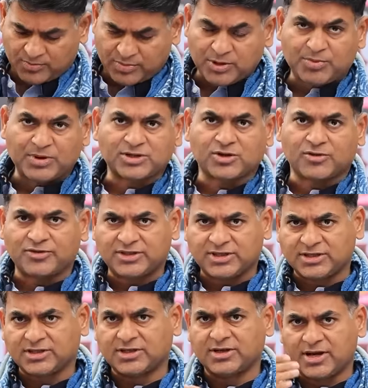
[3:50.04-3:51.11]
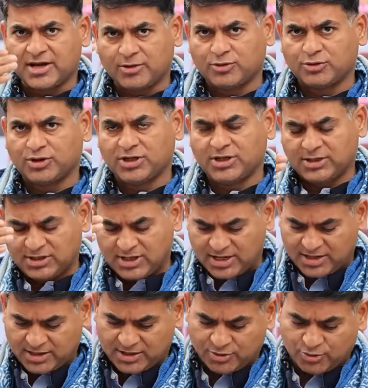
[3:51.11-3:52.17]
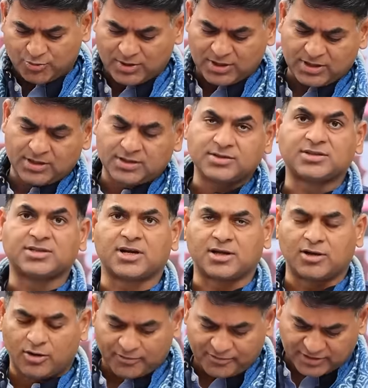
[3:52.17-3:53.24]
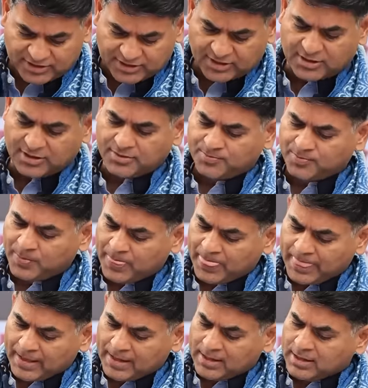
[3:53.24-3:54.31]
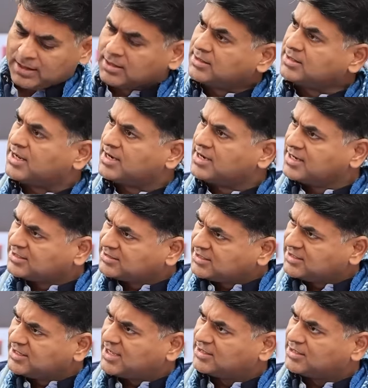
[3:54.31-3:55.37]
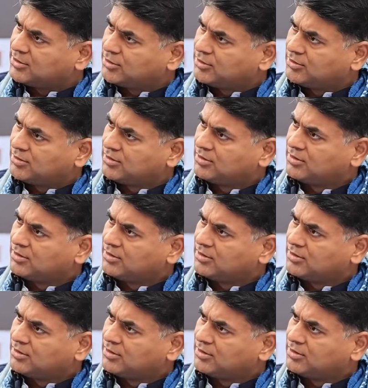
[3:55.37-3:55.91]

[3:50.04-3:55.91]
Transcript: पीपीएस ऑफिसर्स की रैंक होती है थाने के ऊपर की सर्कल ऑफिसर की नन्हे सिंह यादव